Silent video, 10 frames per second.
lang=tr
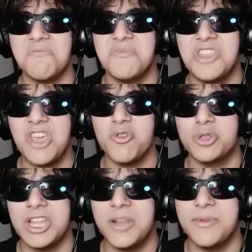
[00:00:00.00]
diyeyim mi? Ne
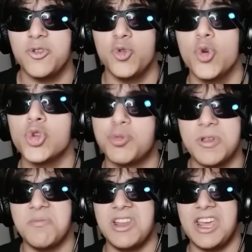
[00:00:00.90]
150 bin? 100
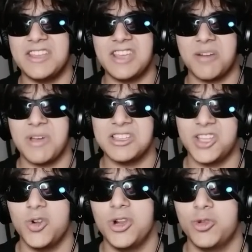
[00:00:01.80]
bin bile yeter. Ben
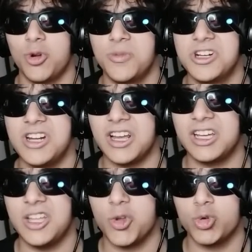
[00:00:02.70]
sana öyle diyorum. Irak
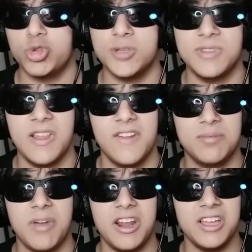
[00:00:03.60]
kadar güçsüz bir
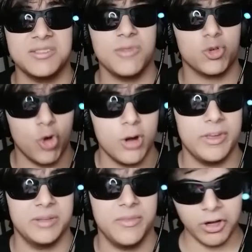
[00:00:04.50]
devlet ben hayatımda
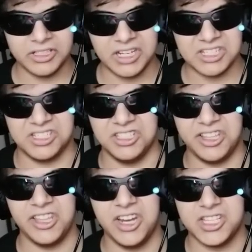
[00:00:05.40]
görmedim. Bu arada sizin
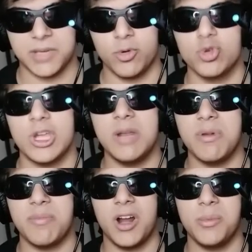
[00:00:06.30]
dediğiniz gibi 150
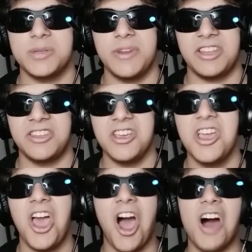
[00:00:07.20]
bin paramız birikti.
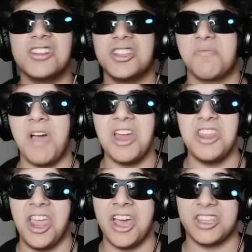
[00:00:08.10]
Artık
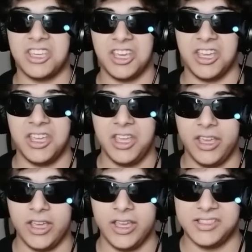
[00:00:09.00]
ben eğer ki
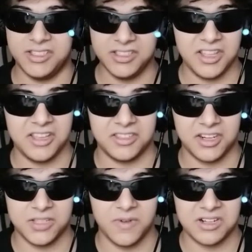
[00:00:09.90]
e, sizin de
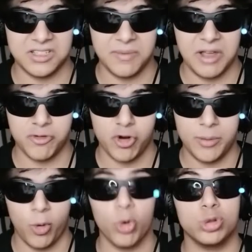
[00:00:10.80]
yetkiniz varsa ben
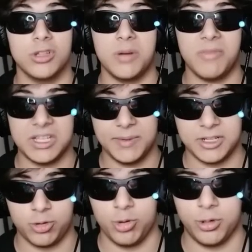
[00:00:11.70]
şöyle bir ordularımı
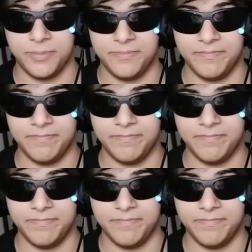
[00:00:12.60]
basmak istiyorum.